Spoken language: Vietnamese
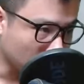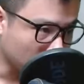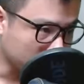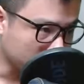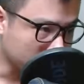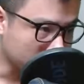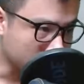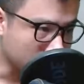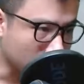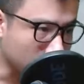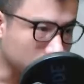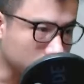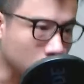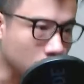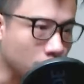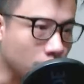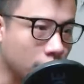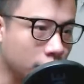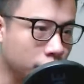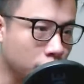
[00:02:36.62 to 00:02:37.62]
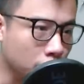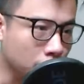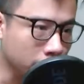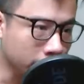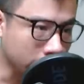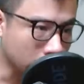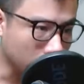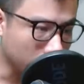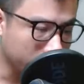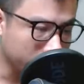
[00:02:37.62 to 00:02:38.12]
Một trận gió thổi qua
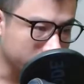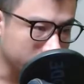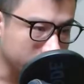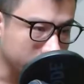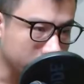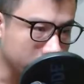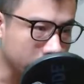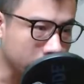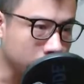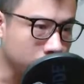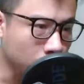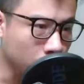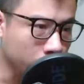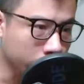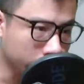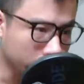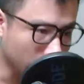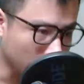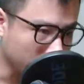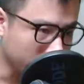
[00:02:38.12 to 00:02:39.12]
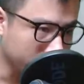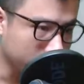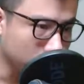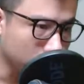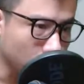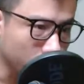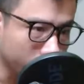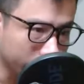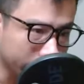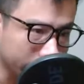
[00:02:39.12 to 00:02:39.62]
vùng Bình Nguyên khiến bụi nổi
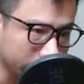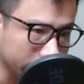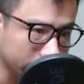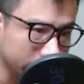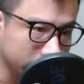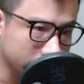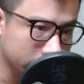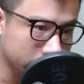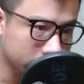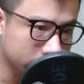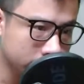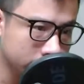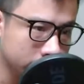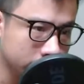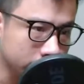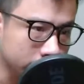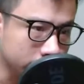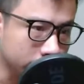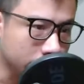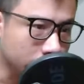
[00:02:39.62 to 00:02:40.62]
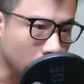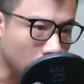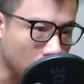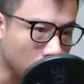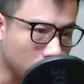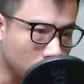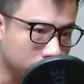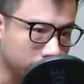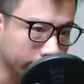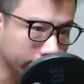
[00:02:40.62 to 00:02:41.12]
lên mù mịt Nhưng
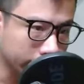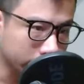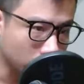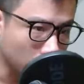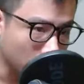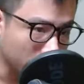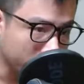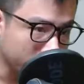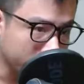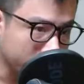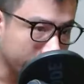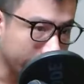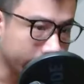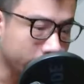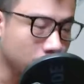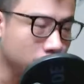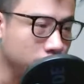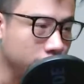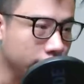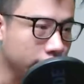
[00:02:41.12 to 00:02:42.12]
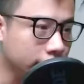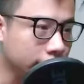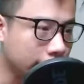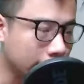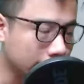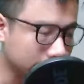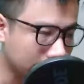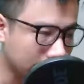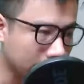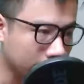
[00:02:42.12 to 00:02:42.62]
nó không thể thổi đi cái không
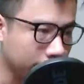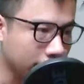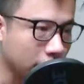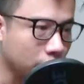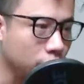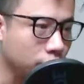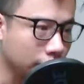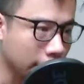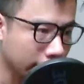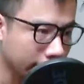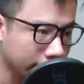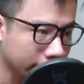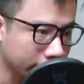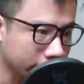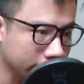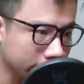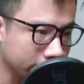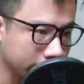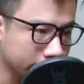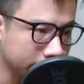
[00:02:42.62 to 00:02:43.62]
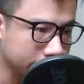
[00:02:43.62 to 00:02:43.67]
khí căng thẳng vào lúc này